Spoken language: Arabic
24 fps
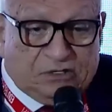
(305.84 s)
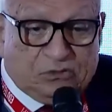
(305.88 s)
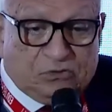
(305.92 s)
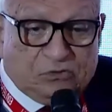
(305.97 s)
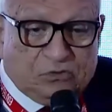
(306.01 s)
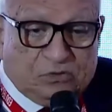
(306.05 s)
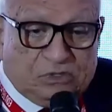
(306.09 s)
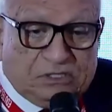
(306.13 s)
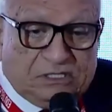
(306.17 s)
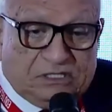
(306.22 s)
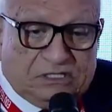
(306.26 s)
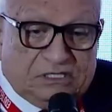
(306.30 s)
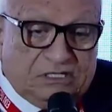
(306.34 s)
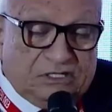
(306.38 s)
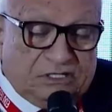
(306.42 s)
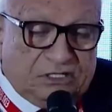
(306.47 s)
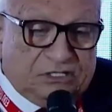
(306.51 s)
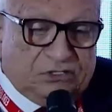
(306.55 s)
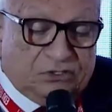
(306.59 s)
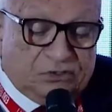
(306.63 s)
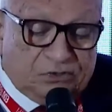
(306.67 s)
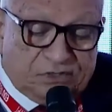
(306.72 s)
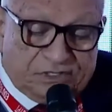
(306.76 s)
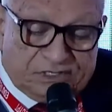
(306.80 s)

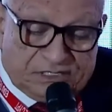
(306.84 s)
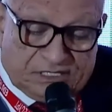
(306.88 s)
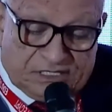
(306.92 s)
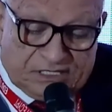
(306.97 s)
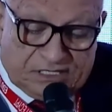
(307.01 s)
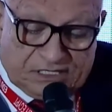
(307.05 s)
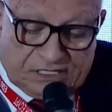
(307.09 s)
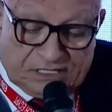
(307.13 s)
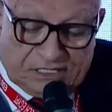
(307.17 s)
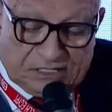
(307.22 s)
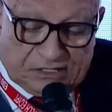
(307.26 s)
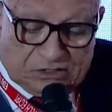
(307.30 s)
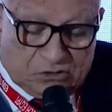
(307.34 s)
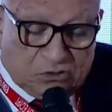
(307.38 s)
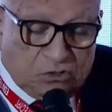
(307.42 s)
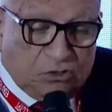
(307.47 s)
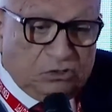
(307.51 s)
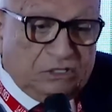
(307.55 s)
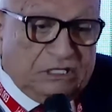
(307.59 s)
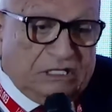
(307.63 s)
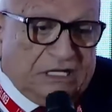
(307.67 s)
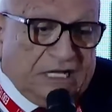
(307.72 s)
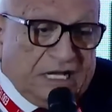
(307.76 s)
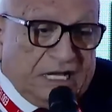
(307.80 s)
والريوزنج
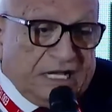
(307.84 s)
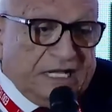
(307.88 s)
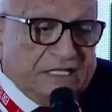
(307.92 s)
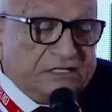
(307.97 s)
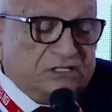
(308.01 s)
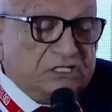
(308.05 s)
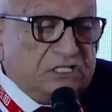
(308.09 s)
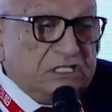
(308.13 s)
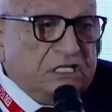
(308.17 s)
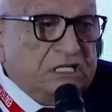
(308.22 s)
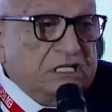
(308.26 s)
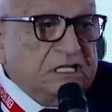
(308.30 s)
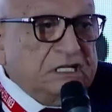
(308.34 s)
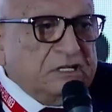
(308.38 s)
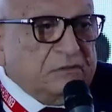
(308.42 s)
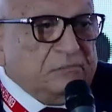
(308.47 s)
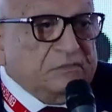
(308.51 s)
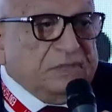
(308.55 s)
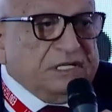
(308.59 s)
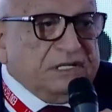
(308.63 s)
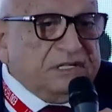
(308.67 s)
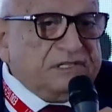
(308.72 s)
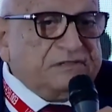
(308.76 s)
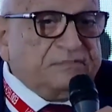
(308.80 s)
كل الحاجات دي
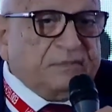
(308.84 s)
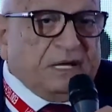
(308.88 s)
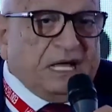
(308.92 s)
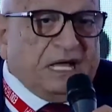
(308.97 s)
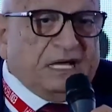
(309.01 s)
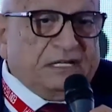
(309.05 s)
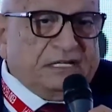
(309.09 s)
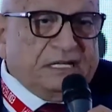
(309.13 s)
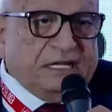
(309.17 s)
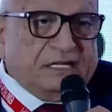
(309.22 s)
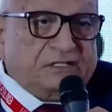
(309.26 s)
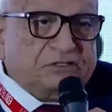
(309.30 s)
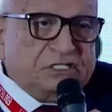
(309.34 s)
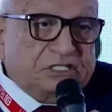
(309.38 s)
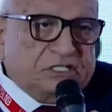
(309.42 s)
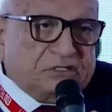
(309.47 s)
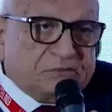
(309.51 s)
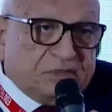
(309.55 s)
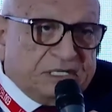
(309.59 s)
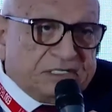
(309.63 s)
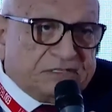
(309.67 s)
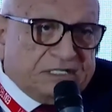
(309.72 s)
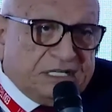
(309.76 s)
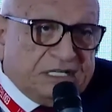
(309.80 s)
بنسمع عنها كتير
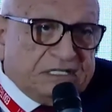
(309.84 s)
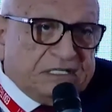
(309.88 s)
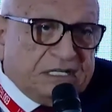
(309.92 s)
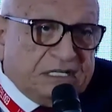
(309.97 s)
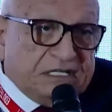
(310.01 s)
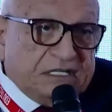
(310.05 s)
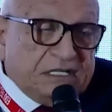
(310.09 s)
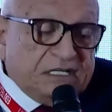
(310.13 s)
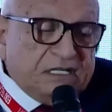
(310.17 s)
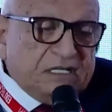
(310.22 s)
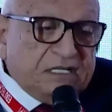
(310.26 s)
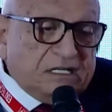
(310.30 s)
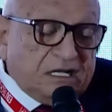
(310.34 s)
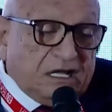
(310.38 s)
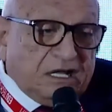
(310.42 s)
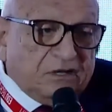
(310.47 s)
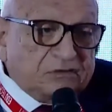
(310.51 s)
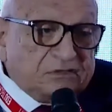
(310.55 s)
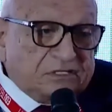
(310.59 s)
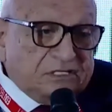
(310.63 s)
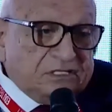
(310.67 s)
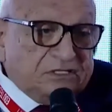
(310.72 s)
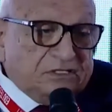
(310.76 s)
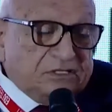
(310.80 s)
بس احنا
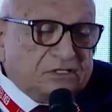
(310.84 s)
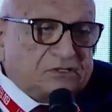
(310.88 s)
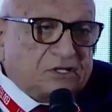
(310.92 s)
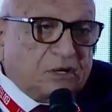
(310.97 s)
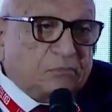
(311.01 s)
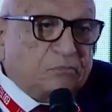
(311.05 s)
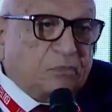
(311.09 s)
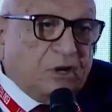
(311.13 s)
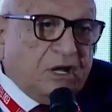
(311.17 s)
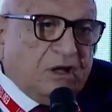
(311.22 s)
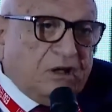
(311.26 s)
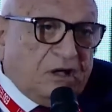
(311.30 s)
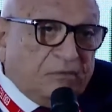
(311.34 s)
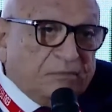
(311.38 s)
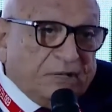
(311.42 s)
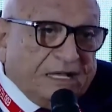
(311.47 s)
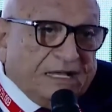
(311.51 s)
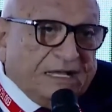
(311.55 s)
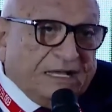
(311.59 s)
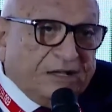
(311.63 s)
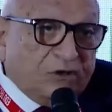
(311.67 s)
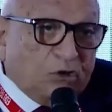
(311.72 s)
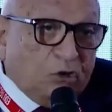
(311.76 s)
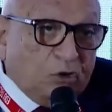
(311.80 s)
عاوزين نطبقها
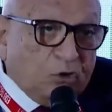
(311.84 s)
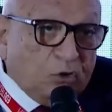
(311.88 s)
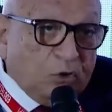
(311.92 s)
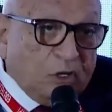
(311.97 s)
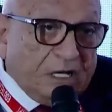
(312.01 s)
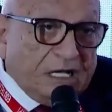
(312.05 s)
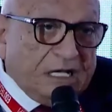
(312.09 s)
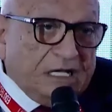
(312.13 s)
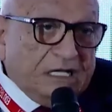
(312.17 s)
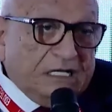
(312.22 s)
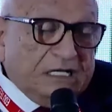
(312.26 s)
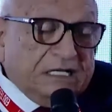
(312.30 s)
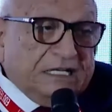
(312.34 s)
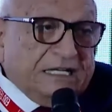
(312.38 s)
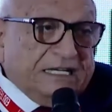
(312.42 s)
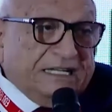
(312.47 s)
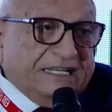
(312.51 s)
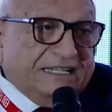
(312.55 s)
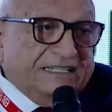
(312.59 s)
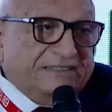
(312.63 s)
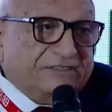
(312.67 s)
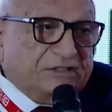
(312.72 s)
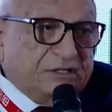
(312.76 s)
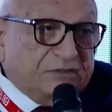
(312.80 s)
بقى جوه
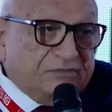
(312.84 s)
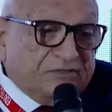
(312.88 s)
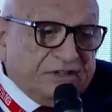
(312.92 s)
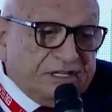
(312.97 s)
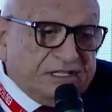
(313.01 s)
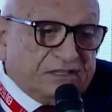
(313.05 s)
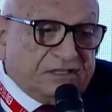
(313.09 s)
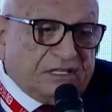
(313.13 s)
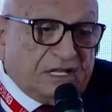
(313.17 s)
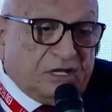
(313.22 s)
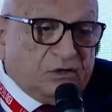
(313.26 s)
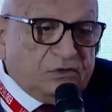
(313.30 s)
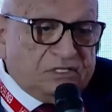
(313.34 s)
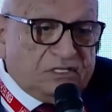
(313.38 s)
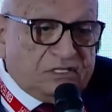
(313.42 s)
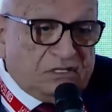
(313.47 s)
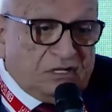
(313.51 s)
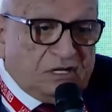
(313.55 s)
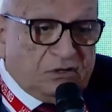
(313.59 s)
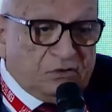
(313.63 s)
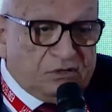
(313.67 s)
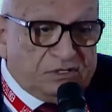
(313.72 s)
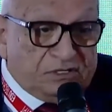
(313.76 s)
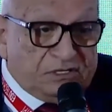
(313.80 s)
التيفيت او
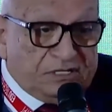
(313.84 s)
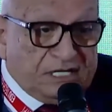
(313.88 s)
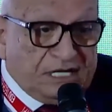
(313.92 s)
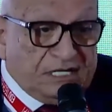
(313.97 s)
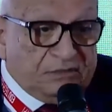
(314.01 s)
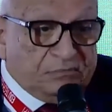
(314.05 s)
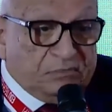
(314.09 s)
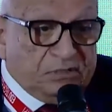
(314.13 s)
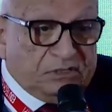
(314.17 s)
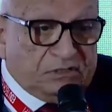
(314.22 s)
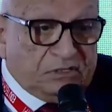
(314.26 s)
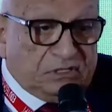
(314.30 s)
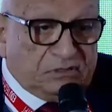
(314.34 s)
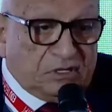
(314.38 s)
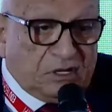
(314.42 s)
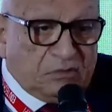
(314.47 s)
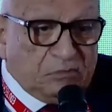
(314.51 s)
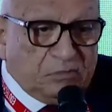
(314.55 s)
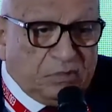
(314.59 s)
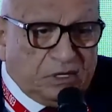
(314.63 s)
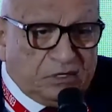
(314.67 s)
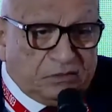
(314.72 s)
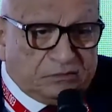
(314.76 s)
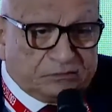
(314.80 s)
او ازاي
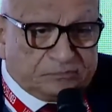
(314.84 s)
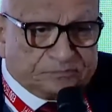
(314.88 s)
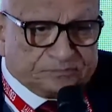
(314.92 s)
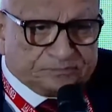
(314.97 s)
بتطبق